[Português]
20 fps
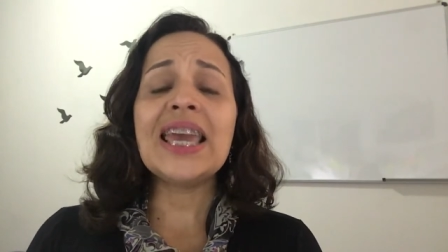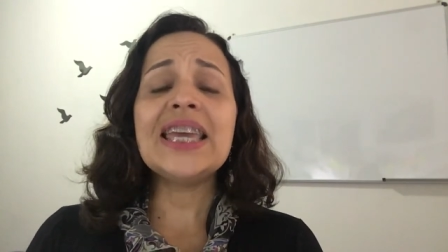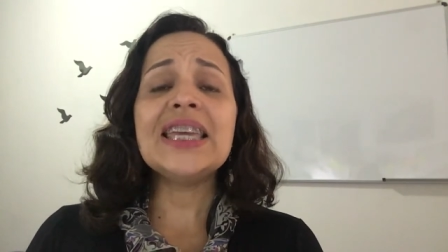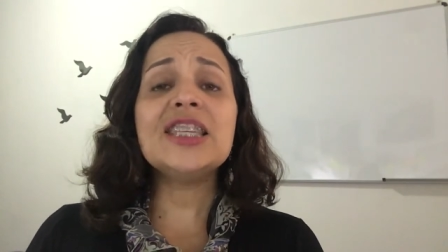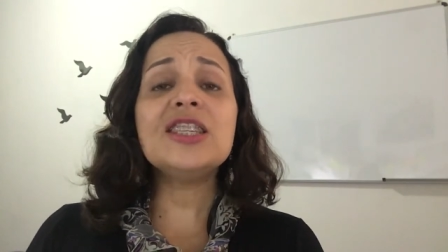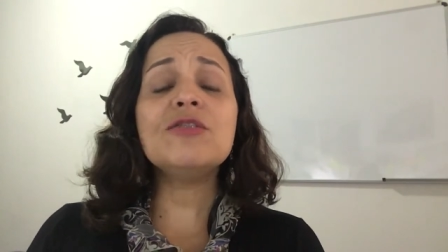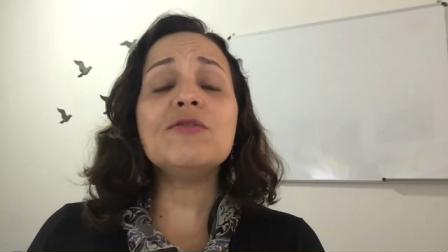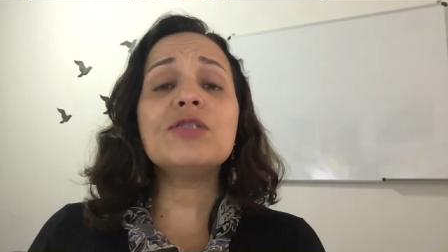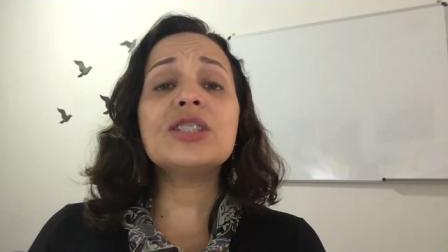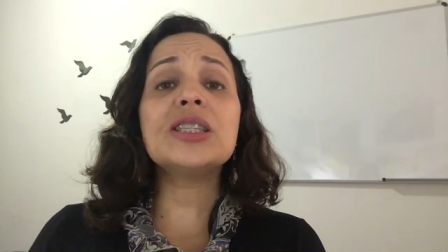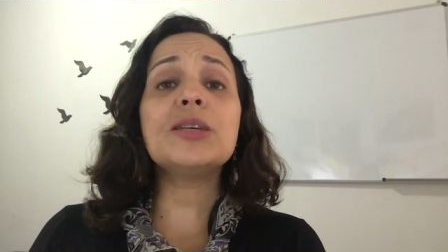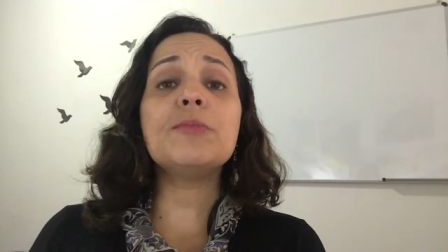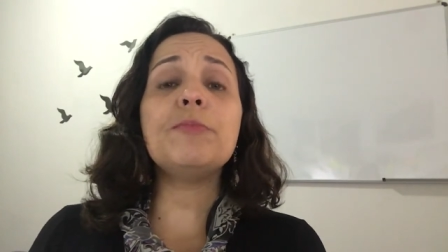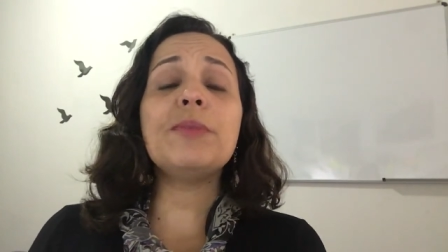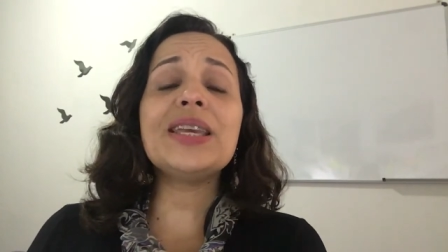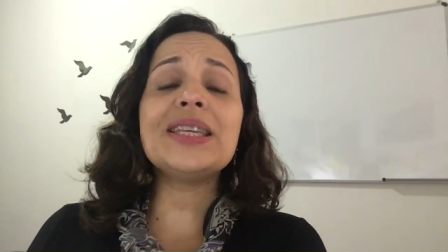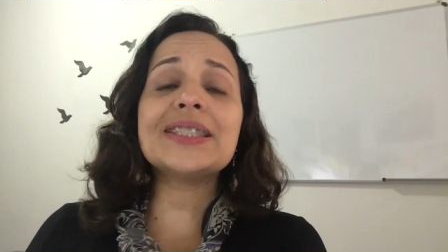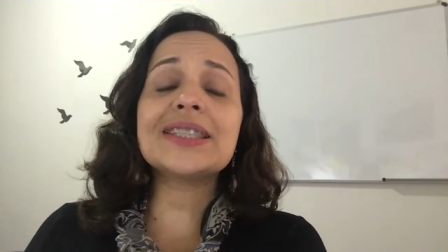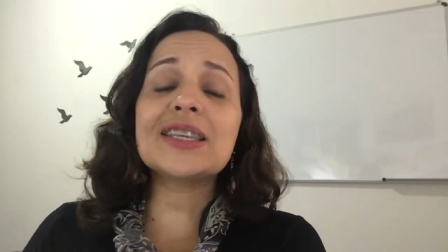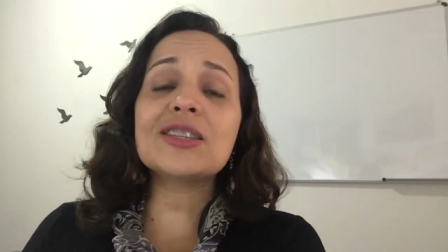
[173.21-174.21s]
E se você
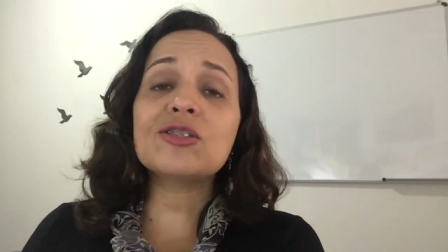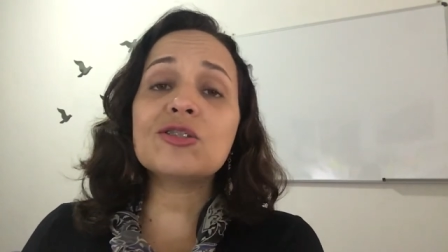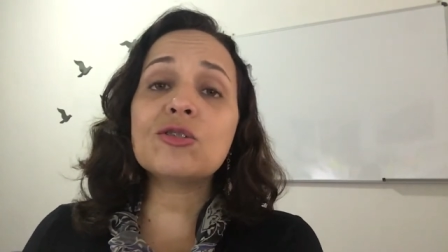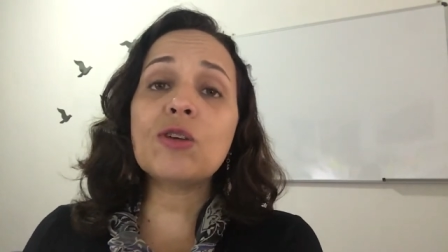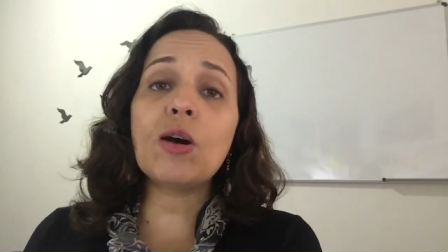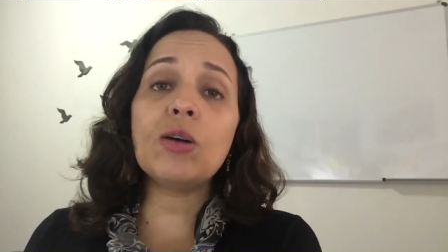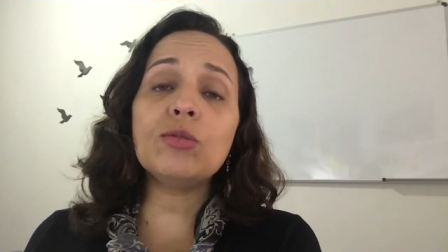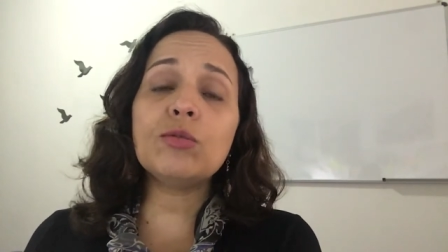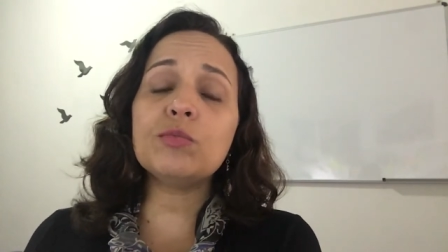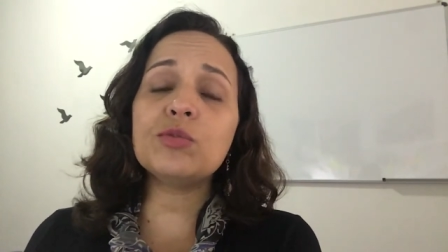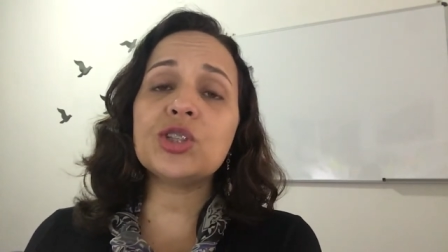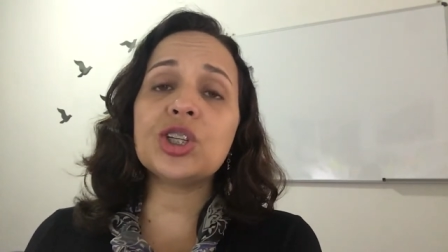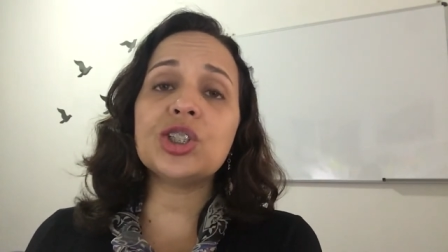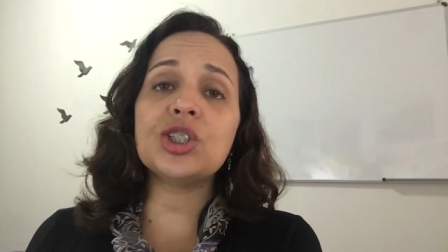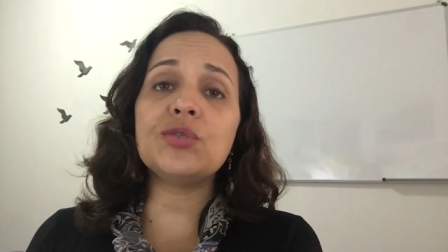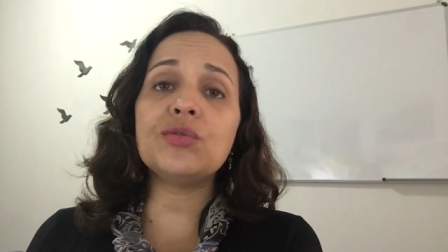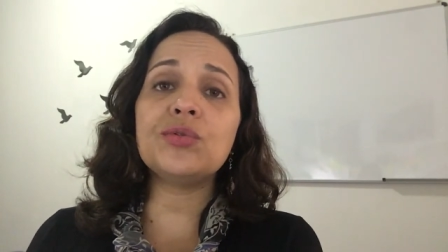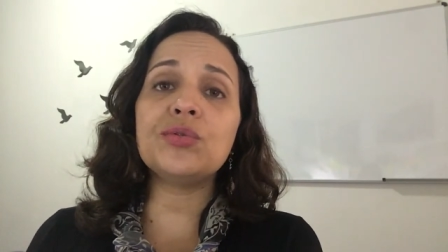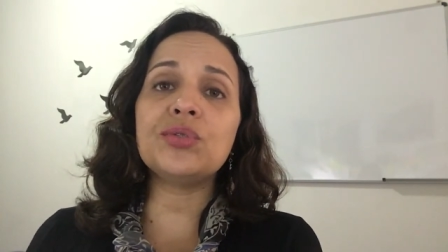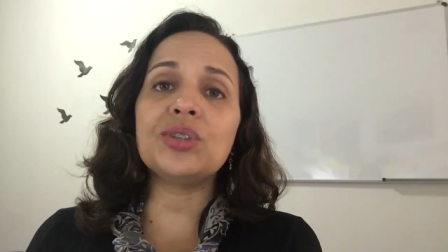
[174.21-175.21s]
pensa só no
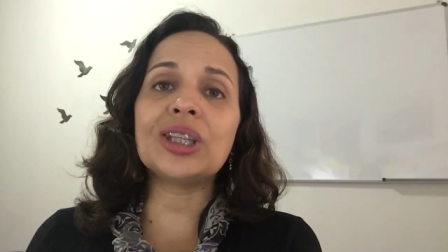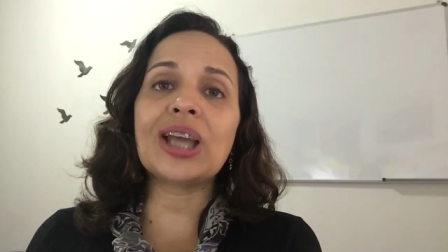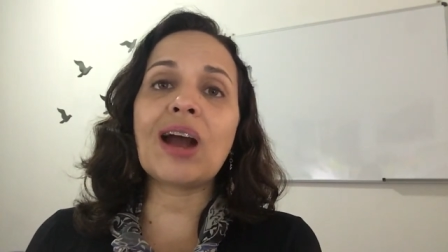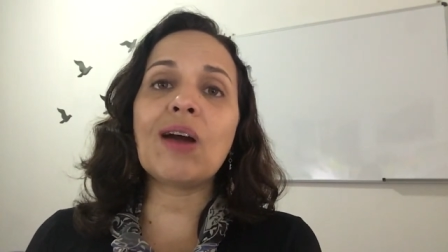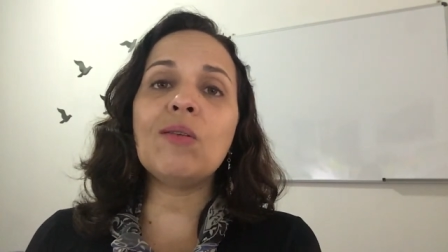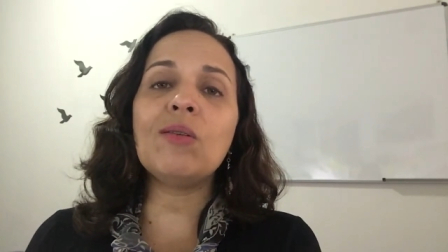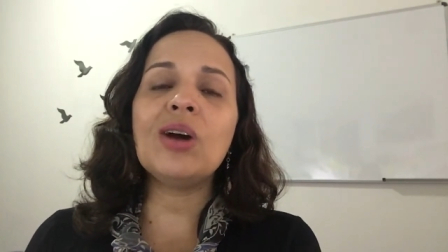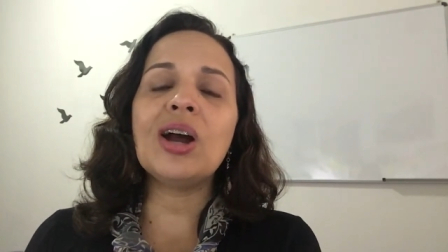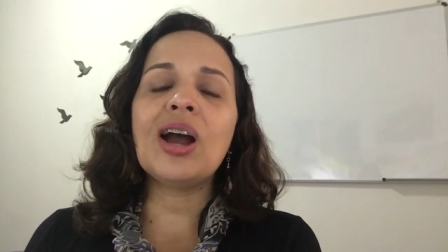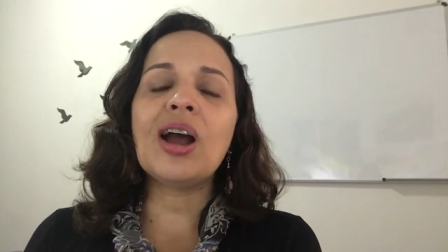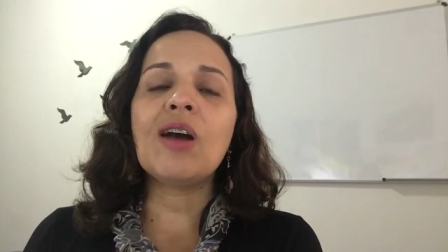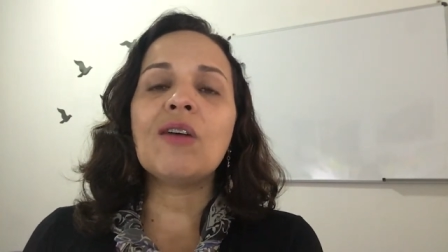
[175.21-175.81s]
objetivo final,